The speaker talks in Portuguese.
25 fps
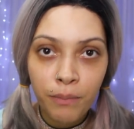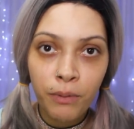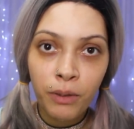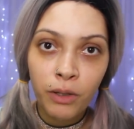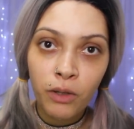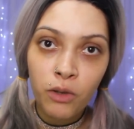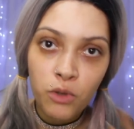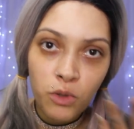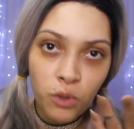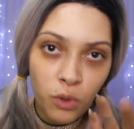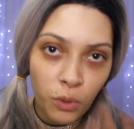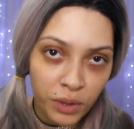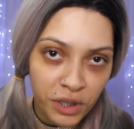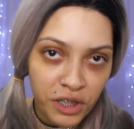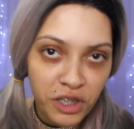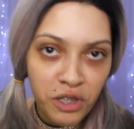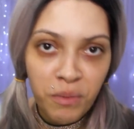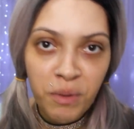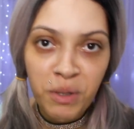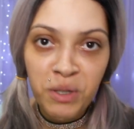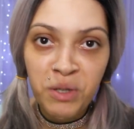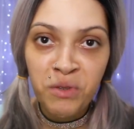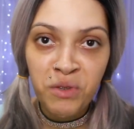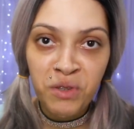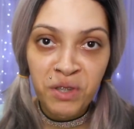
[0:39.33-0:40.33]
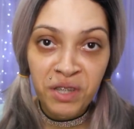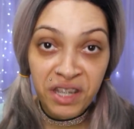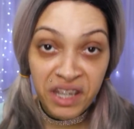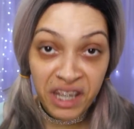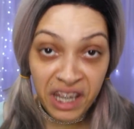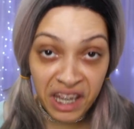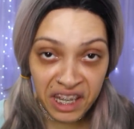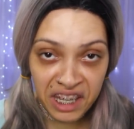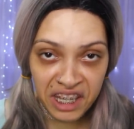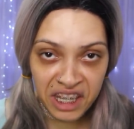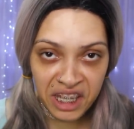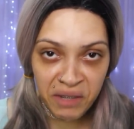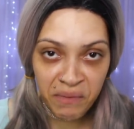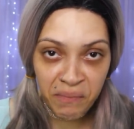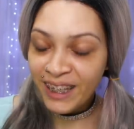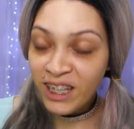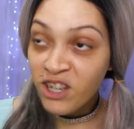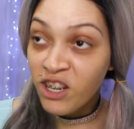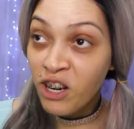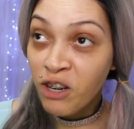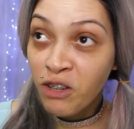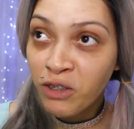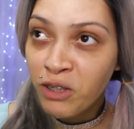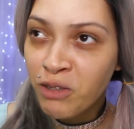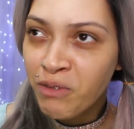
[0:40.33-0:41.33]
Porque eu sou íntima de vocês,
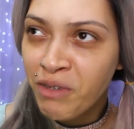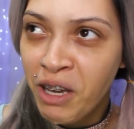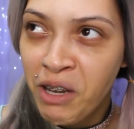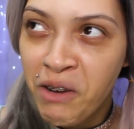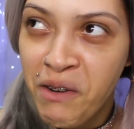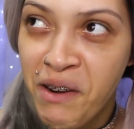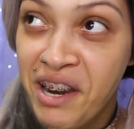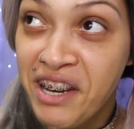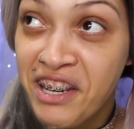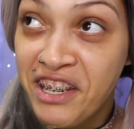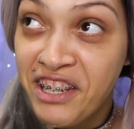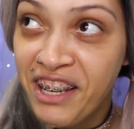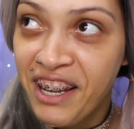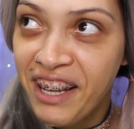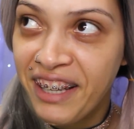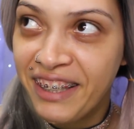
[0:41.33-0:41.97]
eu já não tenho vergonha de